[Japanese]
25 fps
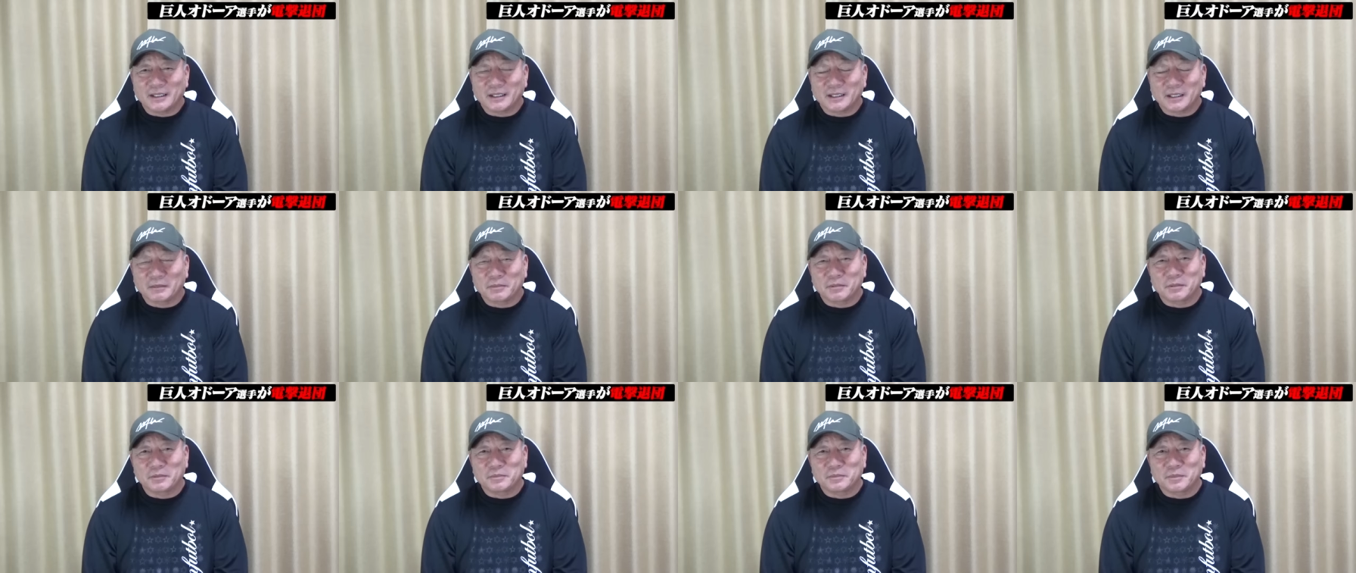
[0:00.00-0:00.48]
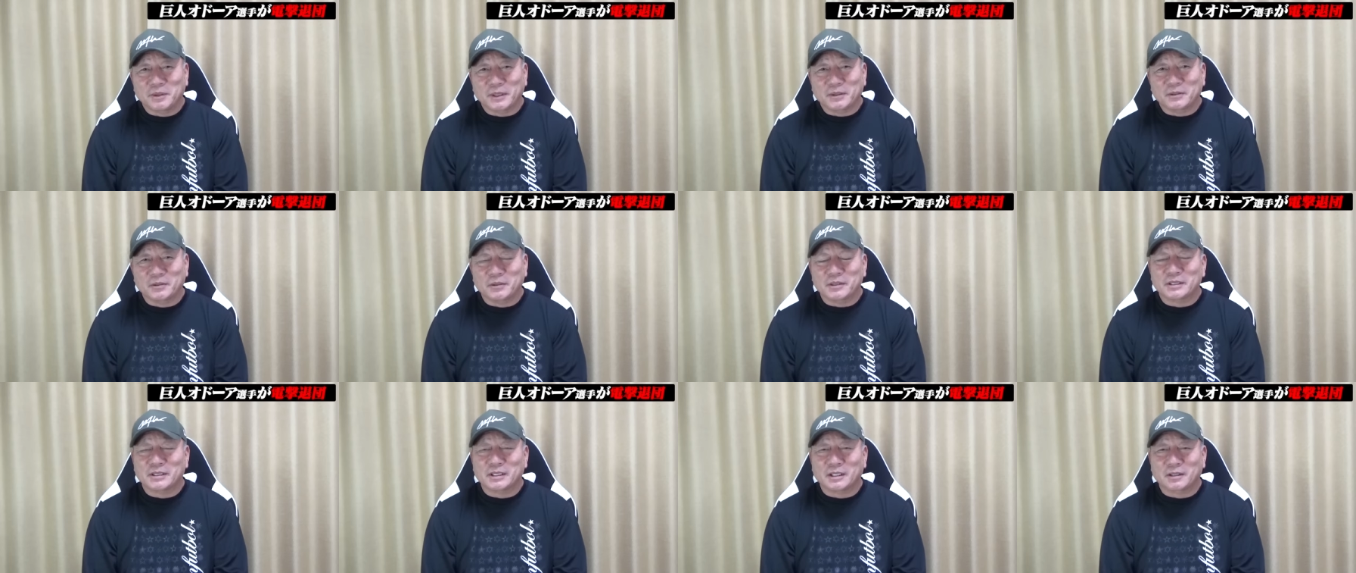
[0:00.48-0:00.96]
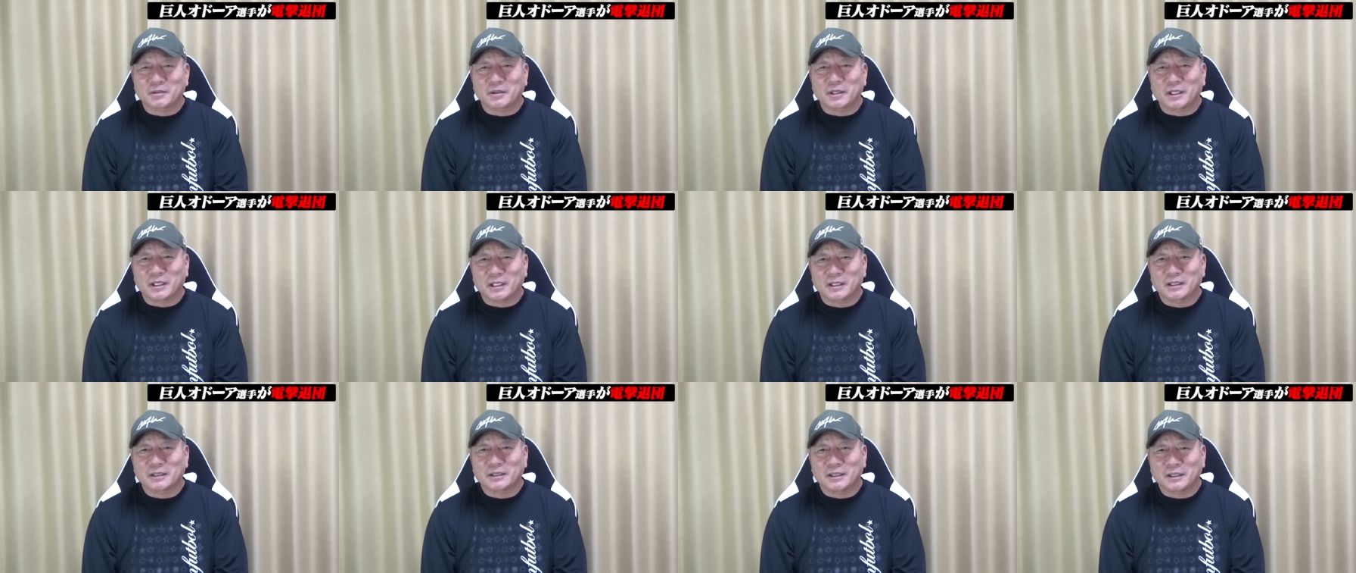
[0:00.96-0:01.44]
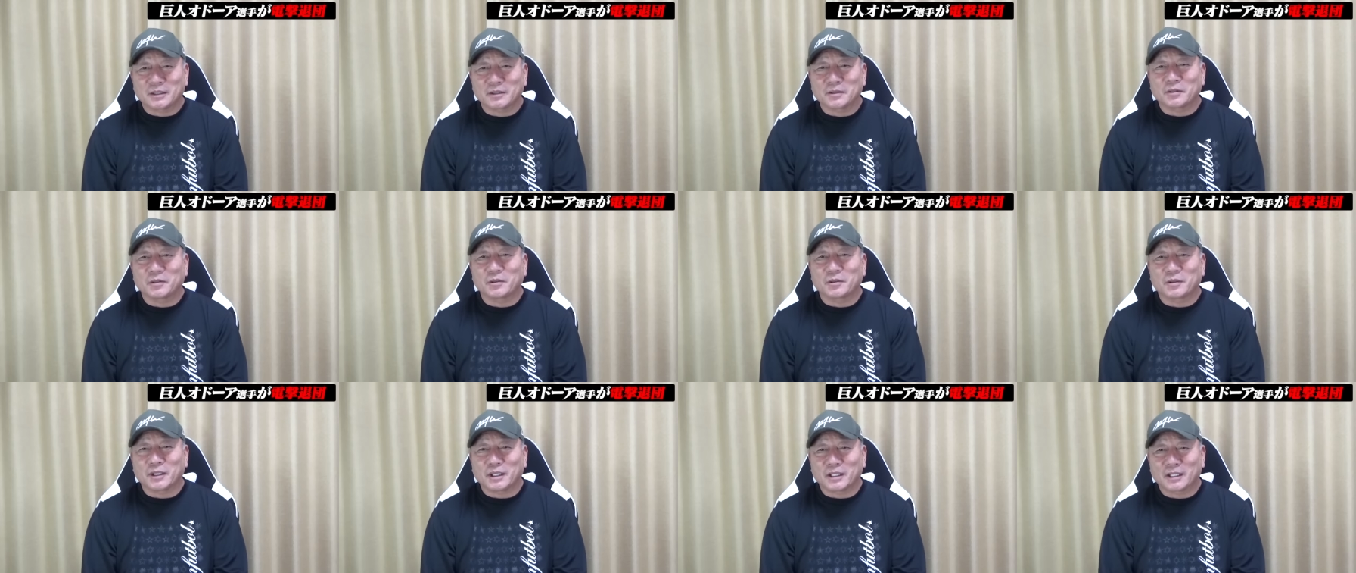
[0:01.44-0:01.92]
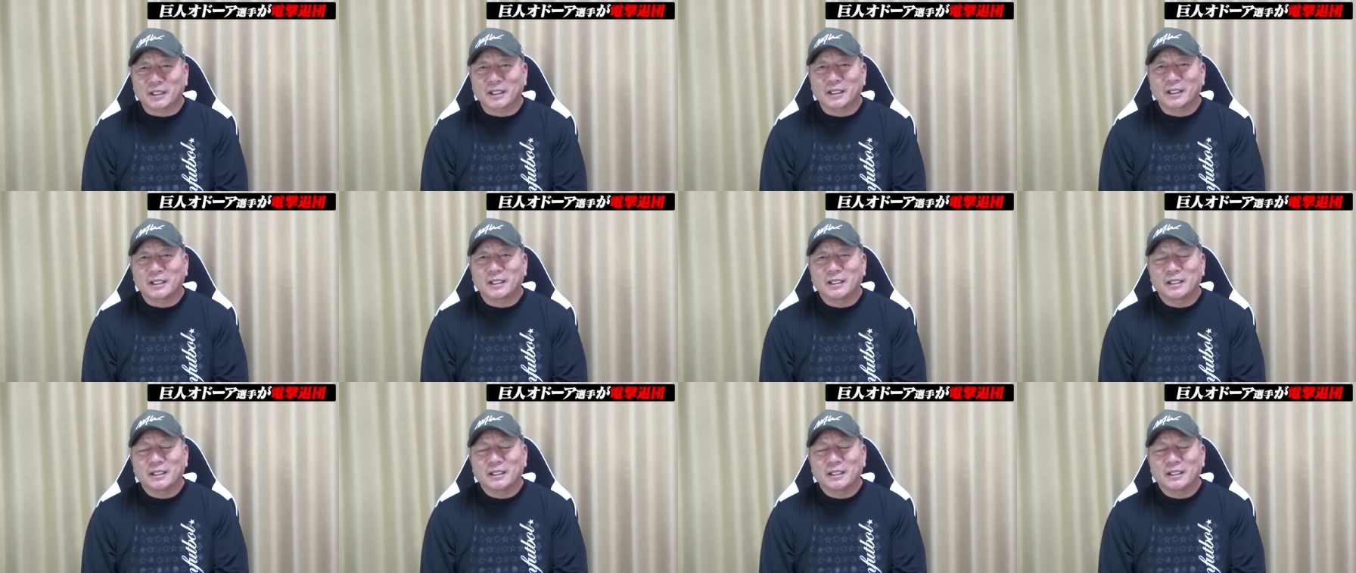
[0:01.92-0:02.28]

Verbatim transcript: 多分びっくりしたのかなっていうようなね、